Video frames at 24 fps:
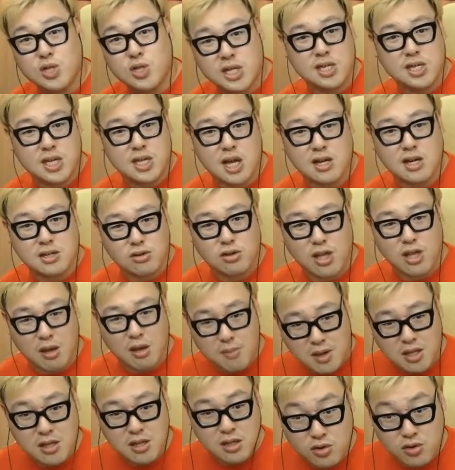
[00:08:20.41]
節約のた
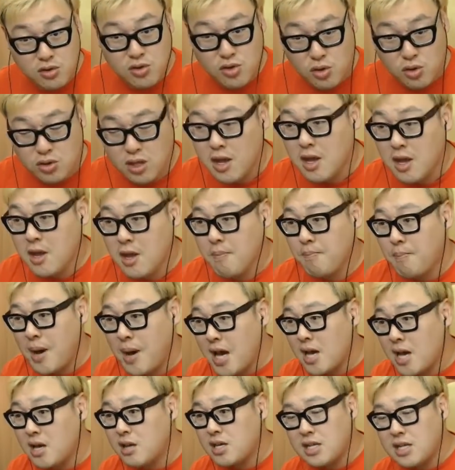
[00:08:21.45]
めにっていう人って、
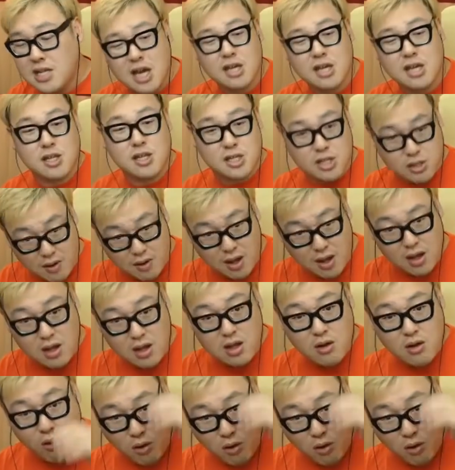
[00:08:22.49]
まあいないですわ。